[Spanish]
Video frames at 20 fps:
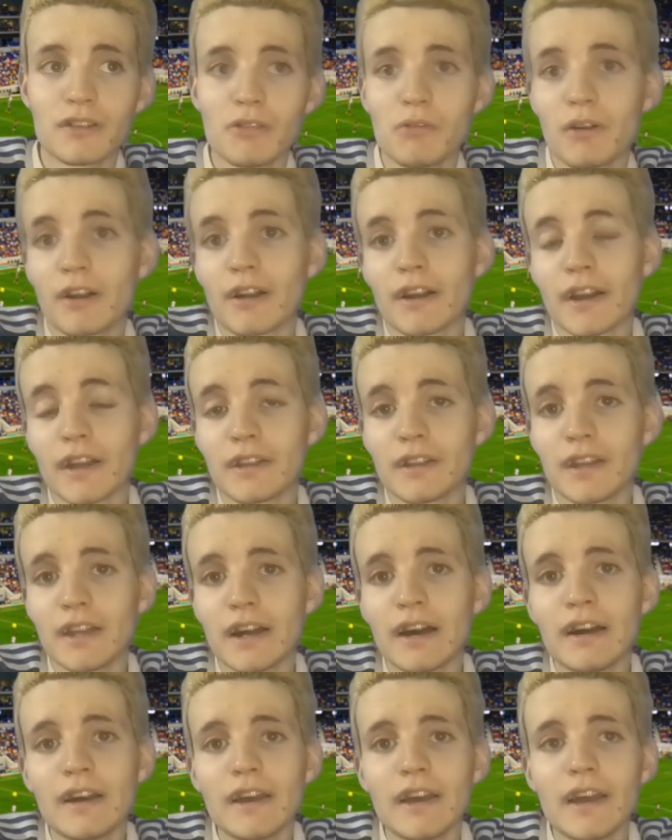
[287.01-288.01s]
Y bueno,
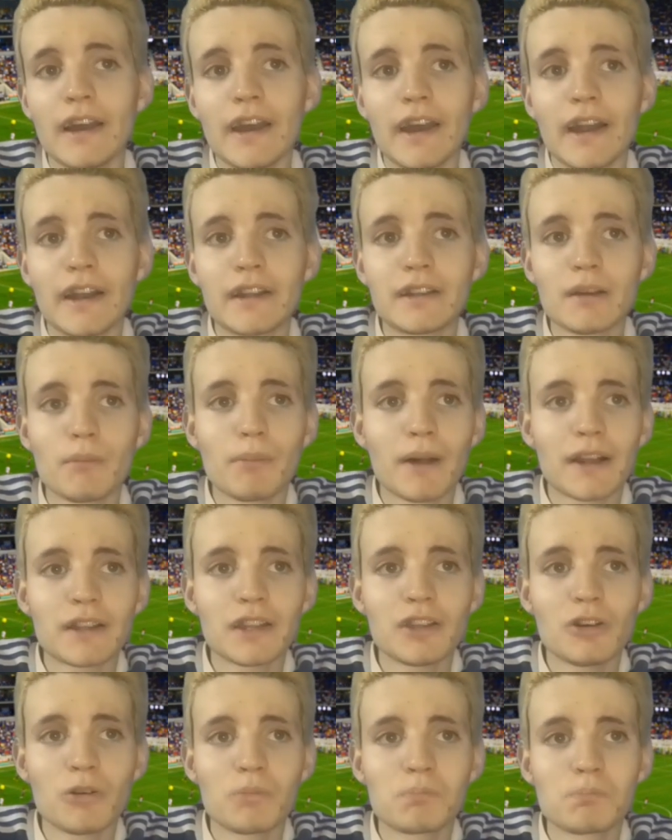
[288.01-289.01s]
Argentina en este
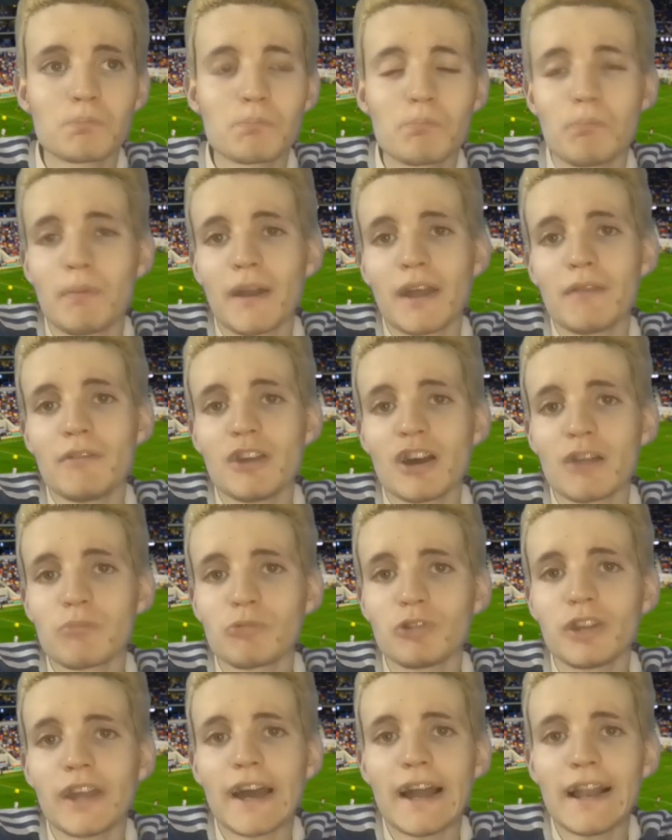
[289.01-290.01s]
partido previo al
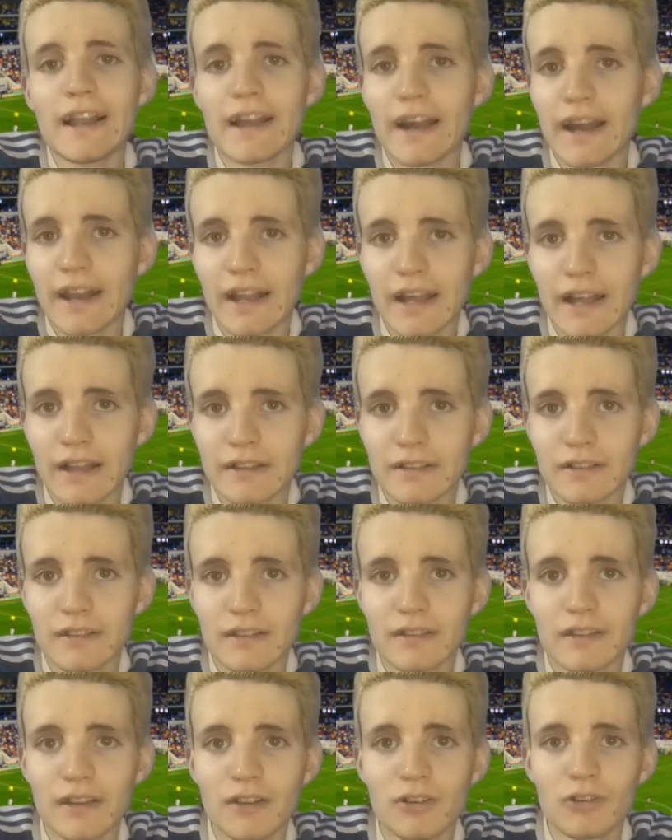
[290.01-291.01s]
Mundial gana 3
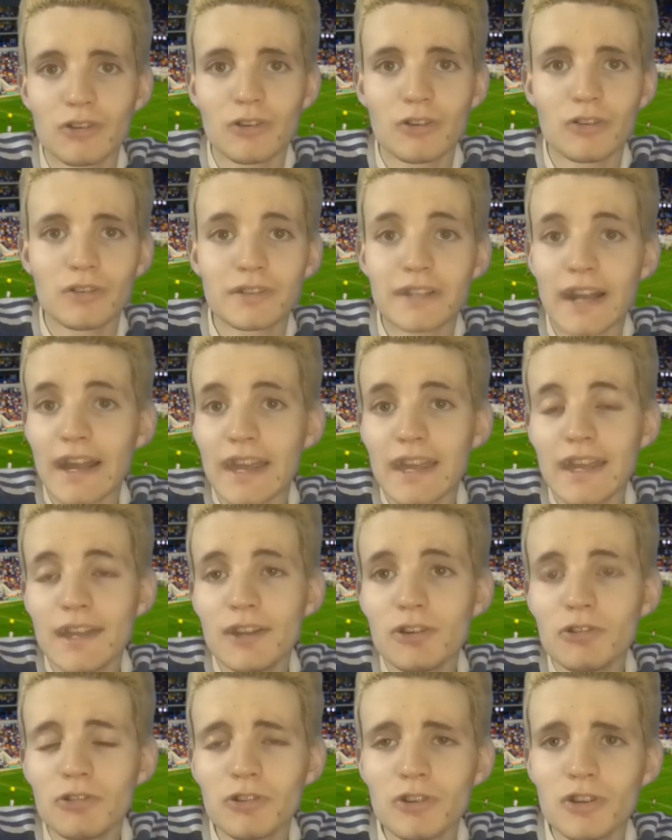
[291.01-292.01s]
a 0
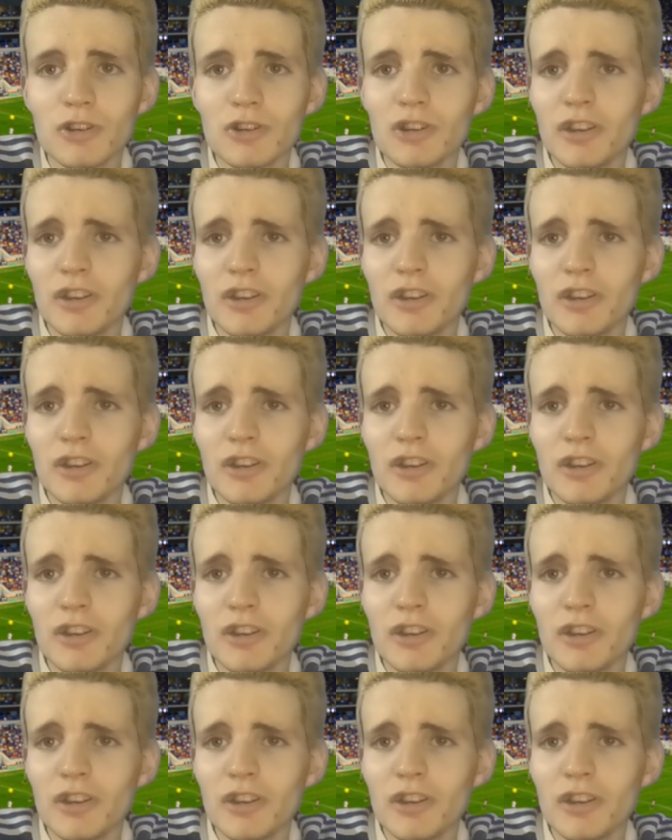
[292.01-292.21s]
tranquilo